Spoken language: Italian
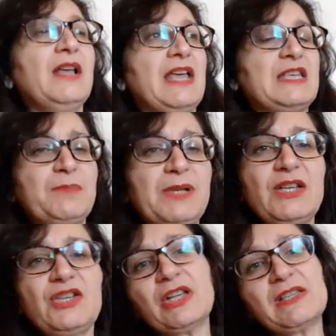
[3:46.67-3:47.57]

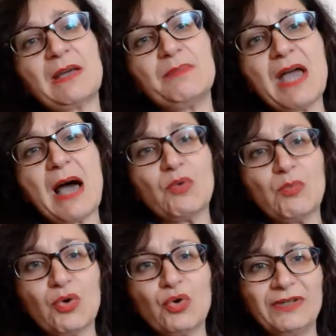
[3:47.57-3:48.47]
Esplicita se abbiamo
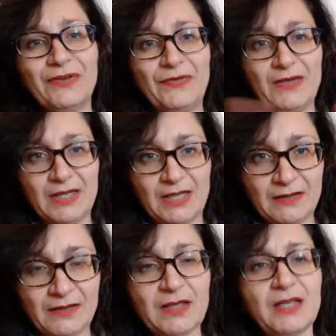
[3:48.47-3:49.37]
modi
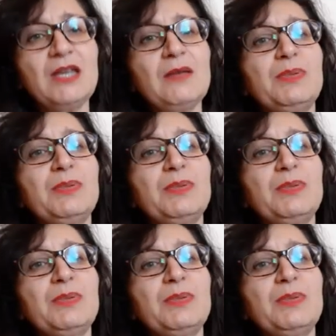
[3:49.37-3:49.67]
finiti,